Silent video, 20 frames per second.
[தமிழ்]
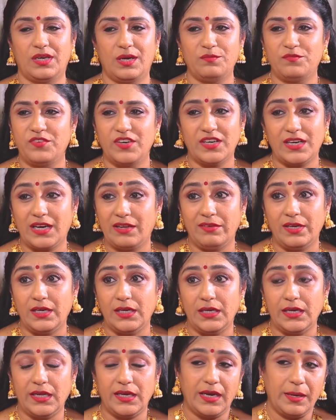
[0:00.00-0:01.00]
ஒரு கம்ஃபர்ட்
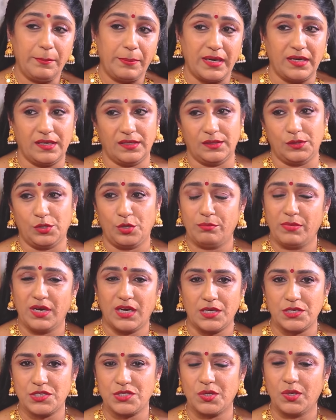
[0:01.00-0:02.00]
லெவல் இல்லைன்னா பண்ணுறது ரொம்ப
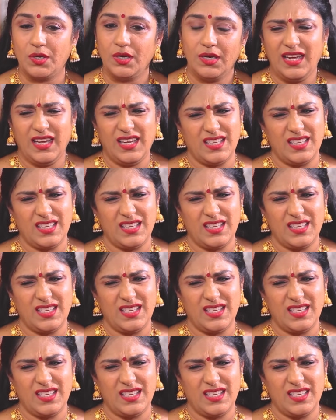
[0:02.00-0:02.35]
கஷ்டம்